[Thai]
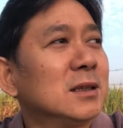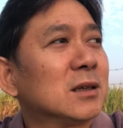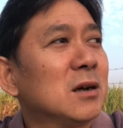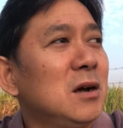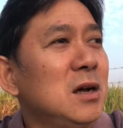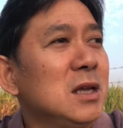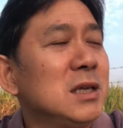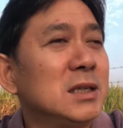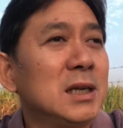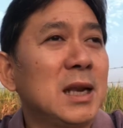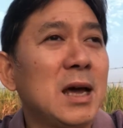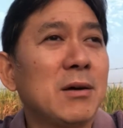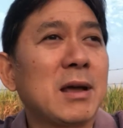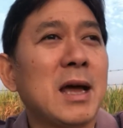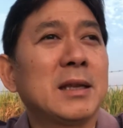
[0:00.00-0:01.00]
ก็จริงๆ
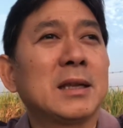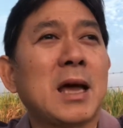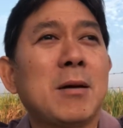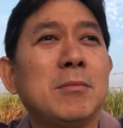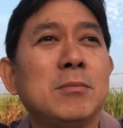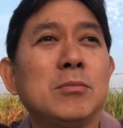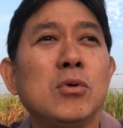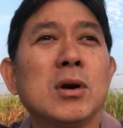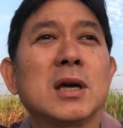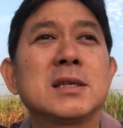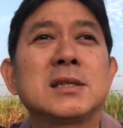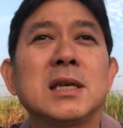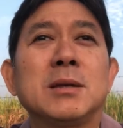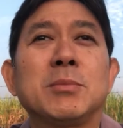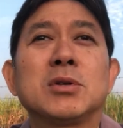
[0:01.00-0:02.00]
แล้วการทำพวกเก
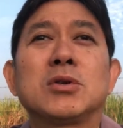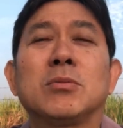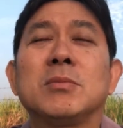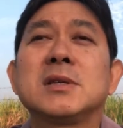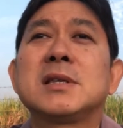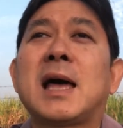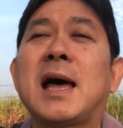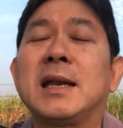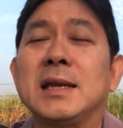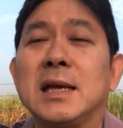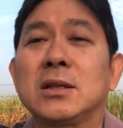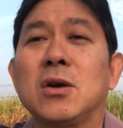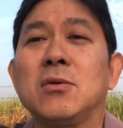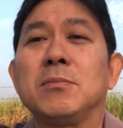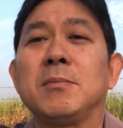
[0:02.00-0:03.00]
ษตรผสมผสานเนี่
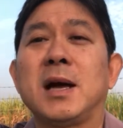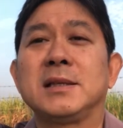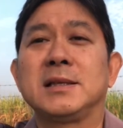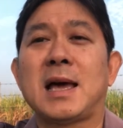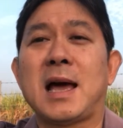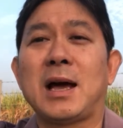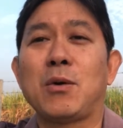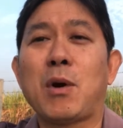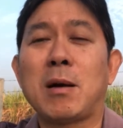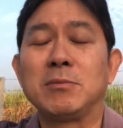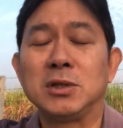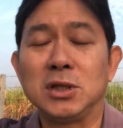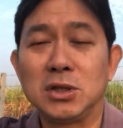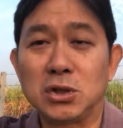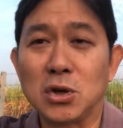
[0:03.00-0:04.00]
ยต้องมาจากความ
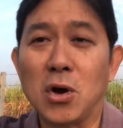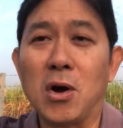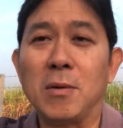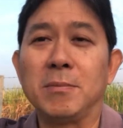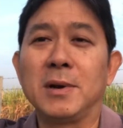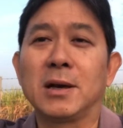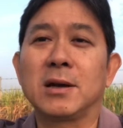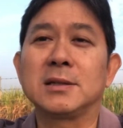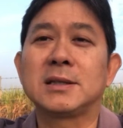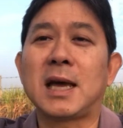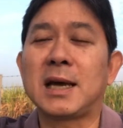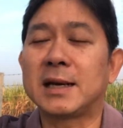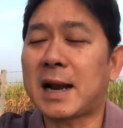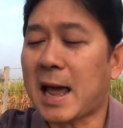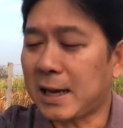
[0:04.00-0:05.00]
ชื่นชอบแล้วก็ใจ
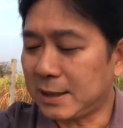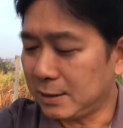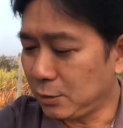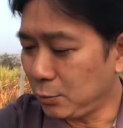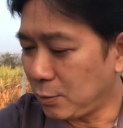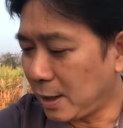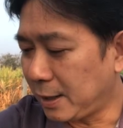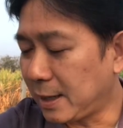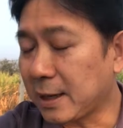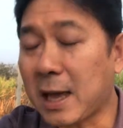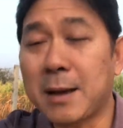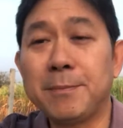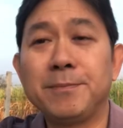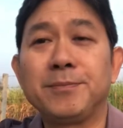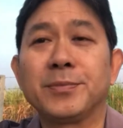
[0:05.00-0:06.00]
รักด้วยนะค
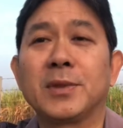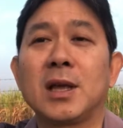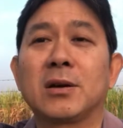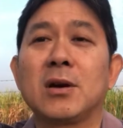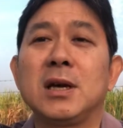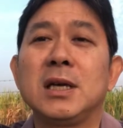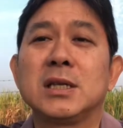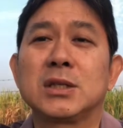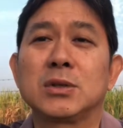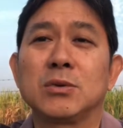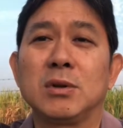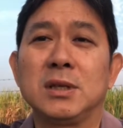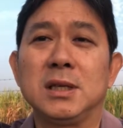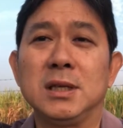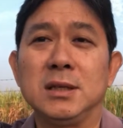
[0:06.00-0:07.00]
รับ แล้วก็อีกส่ว
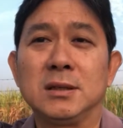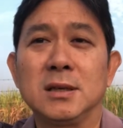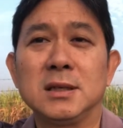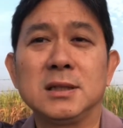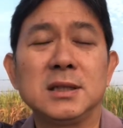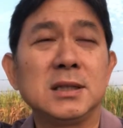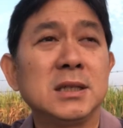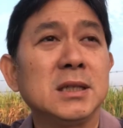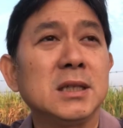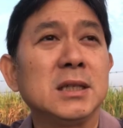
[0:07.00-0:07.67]
นหนึ่งก็คือ